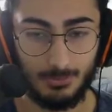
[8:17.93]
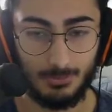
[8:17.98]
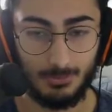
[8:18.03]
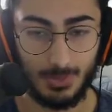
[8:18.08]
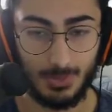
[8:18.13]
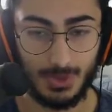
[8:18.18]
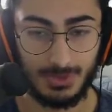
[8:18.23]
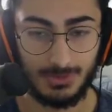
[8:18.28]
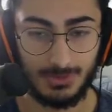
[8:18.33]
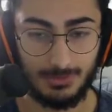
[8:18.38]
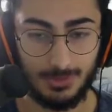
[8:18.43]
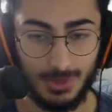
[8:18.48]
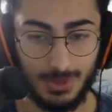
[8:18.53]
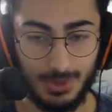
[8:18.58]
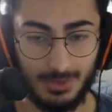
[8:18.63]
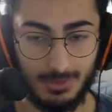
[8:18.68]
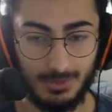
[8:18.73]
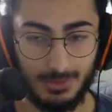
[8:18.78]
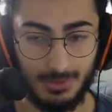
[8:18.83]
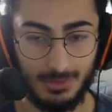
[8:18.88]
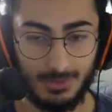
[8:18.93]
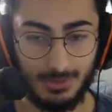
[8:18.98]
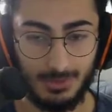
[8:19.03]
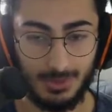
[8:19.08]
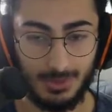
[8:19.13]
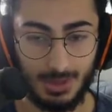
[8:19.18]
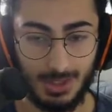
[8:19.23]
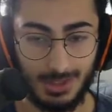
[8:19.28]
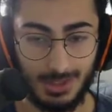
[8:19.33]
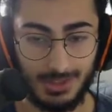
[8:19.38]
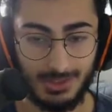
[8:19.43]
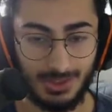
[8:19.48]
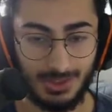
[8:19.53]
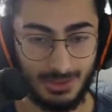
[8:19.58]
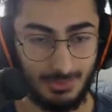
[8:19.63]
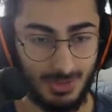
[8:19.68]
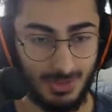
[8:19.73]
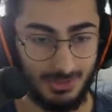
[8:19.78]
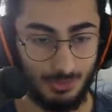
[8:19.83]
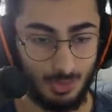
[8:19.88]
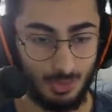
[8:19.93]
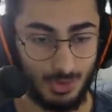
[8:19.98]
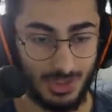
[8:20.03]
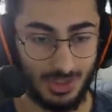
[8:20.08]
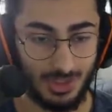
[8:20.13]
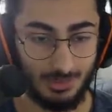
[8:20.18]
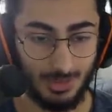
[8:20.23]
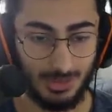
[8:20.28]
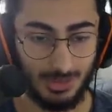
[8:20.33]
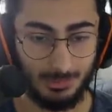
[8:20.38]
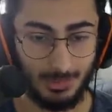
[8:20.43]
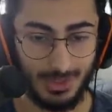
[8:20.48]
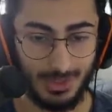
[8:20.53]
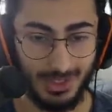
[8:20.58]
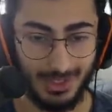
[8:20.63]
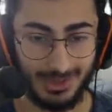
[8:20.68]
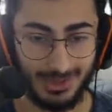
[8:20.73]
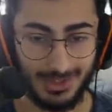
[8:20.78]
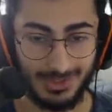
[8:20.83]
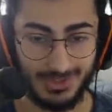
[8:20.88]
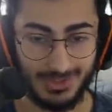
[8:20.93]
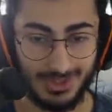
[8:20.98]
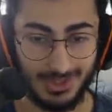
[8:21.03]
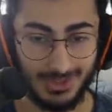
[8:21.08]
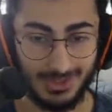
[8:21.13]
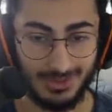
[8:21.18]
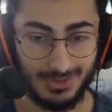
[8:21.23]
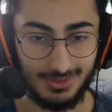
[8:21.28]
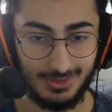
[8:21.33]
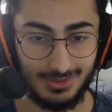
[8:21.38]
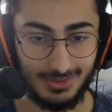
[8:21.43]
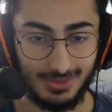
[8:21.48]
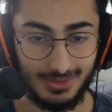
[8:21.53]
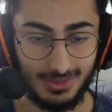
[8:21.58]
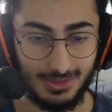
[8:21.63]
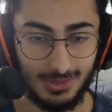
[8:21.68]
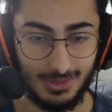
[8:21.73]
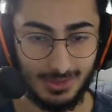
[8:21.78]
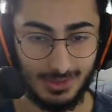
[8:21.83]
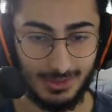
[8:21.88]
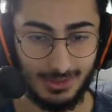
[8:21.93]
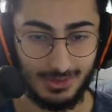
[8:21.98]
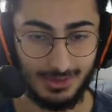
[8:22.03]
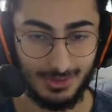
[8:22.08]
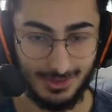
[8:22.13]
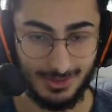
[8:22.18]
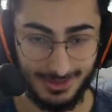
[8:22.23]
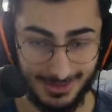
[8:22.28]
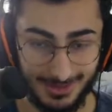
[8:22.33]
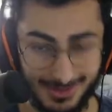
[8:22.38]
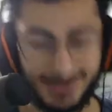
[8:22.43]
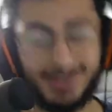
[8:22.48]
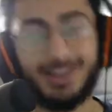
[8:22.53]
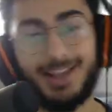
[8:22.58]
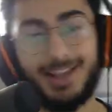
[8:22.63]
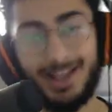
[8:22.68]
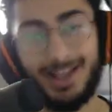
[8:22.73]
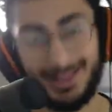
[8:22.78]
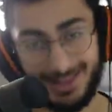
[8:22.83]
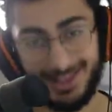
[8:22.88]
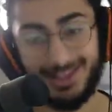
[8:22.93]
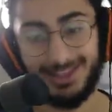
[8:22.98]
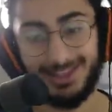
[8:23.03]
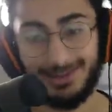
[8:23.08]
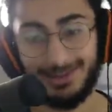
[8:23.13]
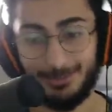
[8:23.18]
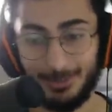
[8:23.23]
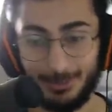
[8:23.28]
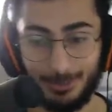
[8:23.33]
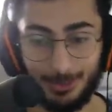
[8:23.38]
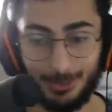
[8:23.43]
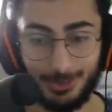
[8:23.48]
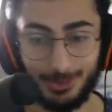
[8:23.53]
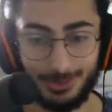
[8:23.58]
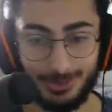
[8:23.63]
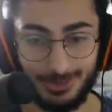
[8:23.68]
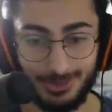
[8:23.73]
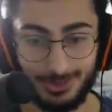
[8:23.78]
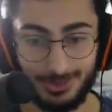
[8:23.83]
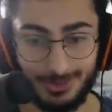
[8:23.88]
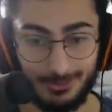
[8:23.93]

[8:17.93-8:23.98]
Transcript: Bak şimdi ha. Arkadaki benim rüzgarımı alıp bana yaklaşacak. Ki dediğim gibi oldu.